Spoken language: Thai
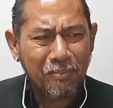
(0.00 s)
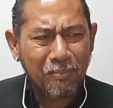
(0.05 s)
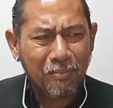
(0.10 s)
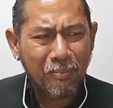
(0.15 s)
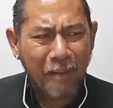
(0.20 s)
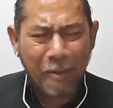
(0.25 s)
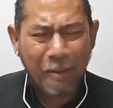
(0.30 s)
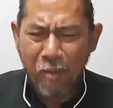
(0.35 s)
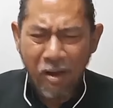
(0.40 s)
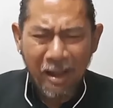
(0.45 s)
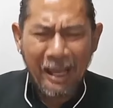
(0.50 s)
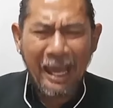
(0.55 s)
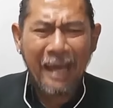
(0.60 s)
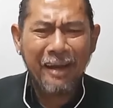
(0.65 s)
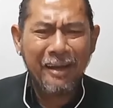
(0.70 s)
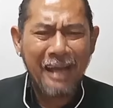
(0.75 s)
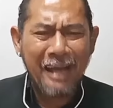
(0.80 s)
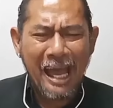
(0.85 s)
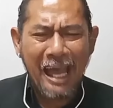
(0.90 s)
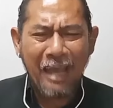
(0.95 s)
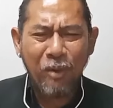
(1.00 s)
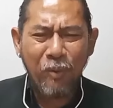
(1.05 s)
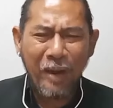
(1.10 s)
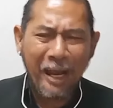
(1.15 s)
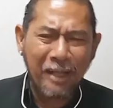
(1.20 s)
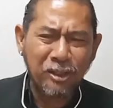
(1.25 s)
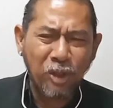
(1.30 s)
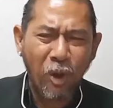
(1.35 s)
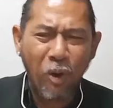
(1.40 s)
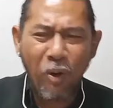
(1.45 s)
มันป้องกันได้เว
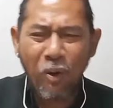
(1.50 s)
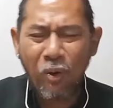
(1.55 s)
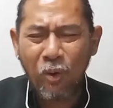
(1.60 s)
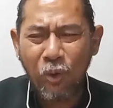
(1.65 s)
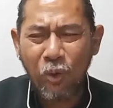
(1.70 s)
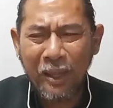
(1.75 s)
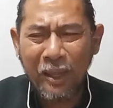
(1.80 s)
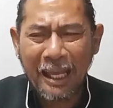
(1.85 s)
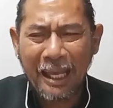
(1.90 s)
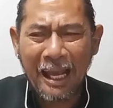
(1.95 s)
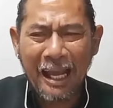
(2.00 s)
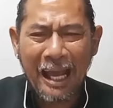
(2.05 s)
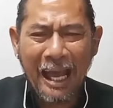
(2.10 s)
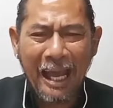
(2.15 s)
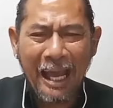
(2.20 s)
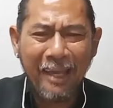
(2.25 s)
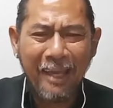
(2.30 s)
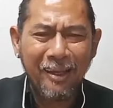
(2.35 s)
ลาโทรคุยกับใคร